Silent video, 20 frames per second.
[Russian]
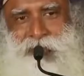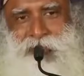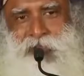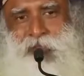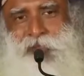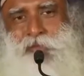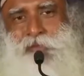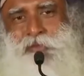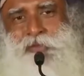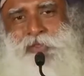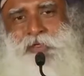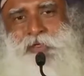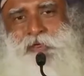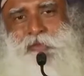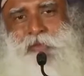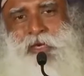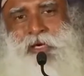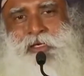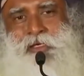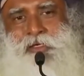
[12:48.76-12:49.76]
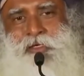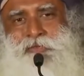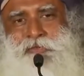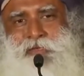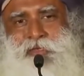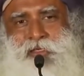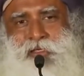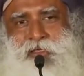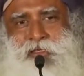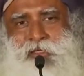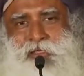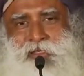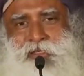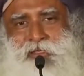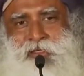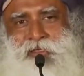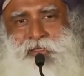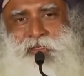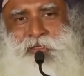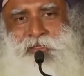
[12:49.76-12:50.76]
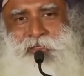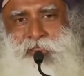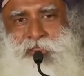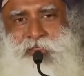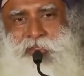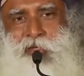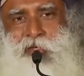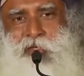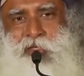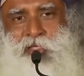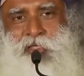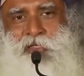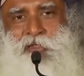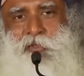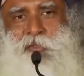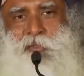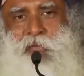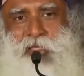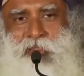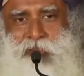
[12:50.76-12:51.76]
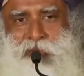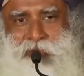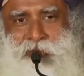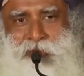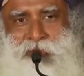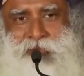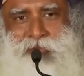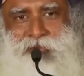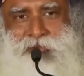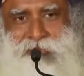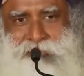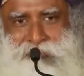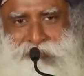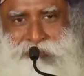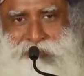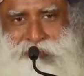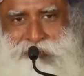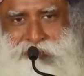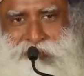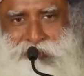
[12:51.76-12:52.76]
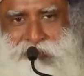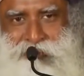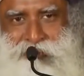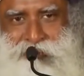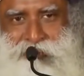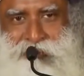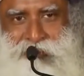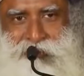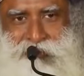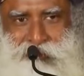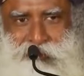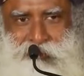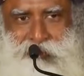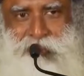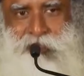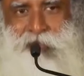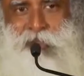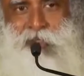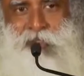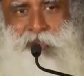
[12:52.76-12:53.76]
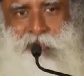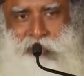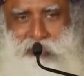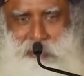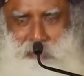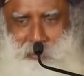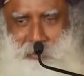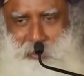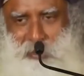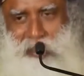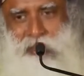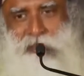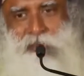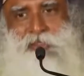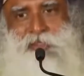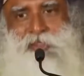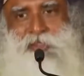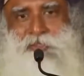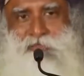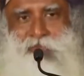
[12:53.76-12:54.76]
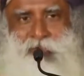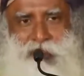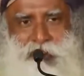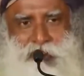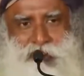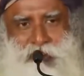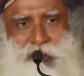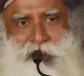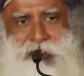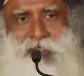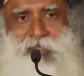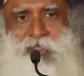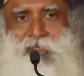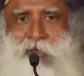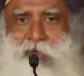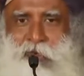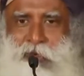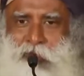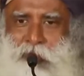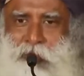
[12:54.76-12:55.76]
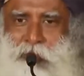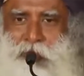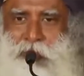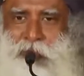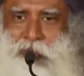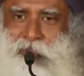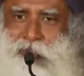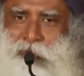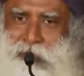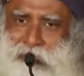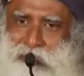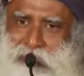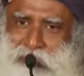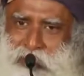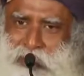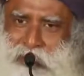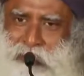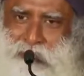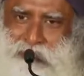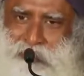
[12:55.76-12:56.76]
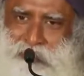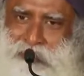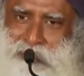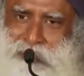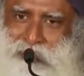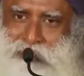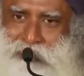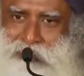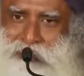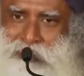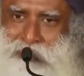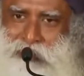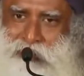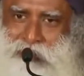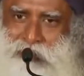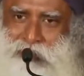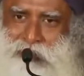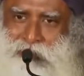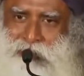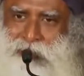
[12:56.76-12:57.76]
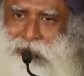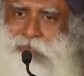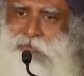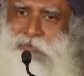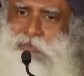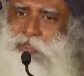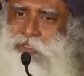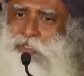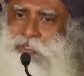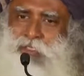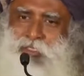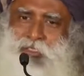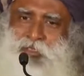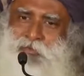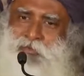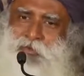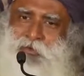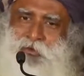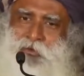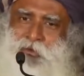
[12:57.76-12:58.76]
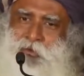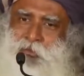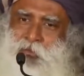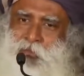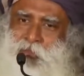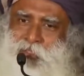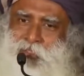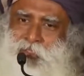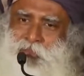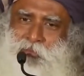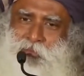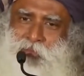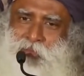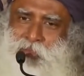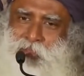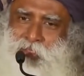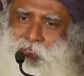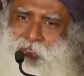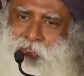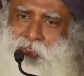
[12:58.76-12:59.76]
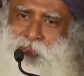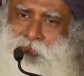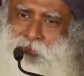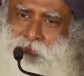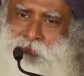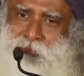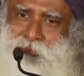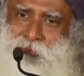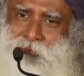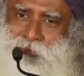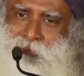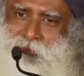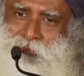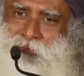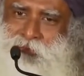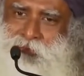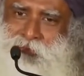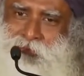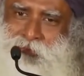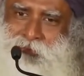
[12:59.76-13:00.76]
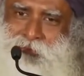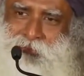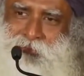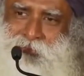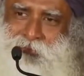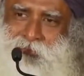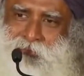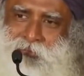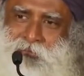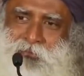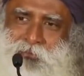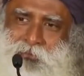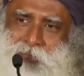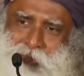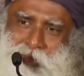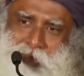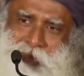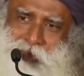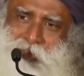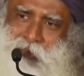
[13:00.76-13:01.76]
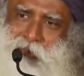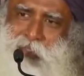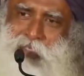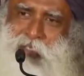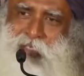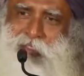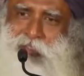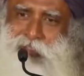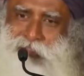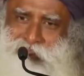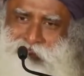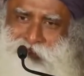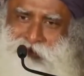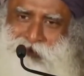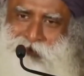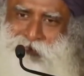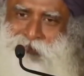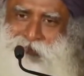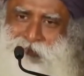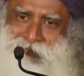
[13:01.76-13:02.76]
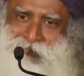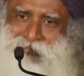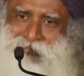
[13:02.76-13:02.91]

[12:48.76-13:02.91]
Начните использовать свой ум разнообразно. Это просто вошло в вас в привычку. Вы создали этот шаблон, постоянно создавая фильмы ужасов. Вы посмотрели достаточно фильмов ужасов, они скучные. Создайте что-то другое.